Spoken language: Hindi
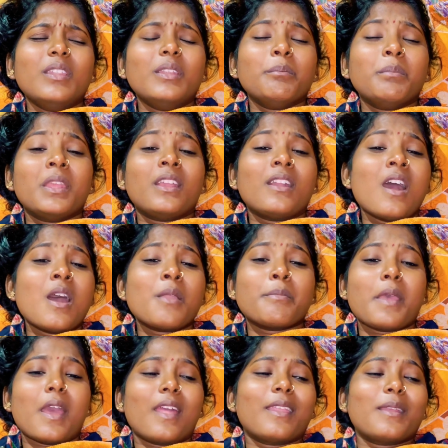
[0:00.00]
बेकार
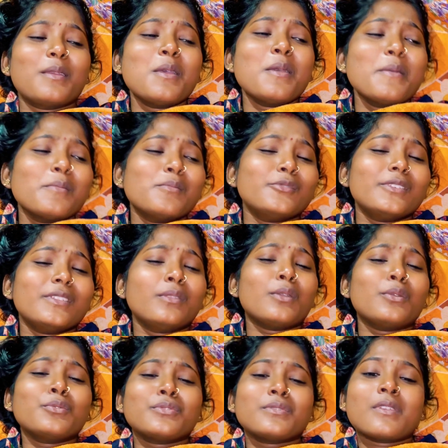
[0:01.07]
पैर है मुझे इतना
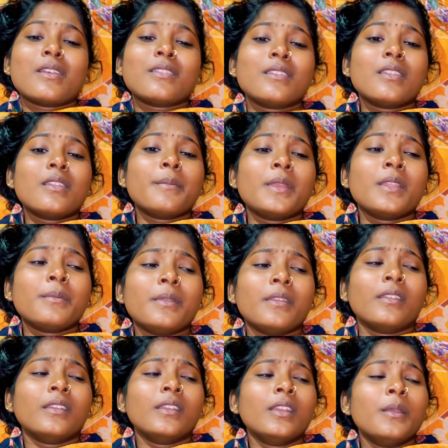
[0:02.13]
गुस्सा आता है ना मेरे पे
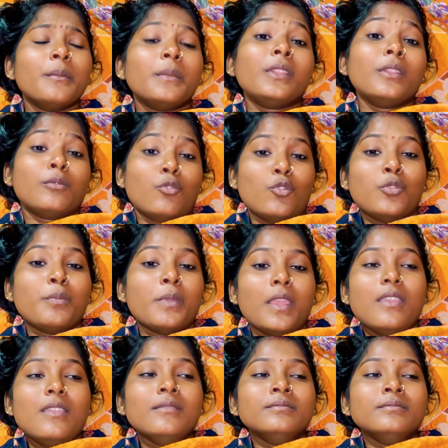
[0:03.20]
मतलब खुद पे ही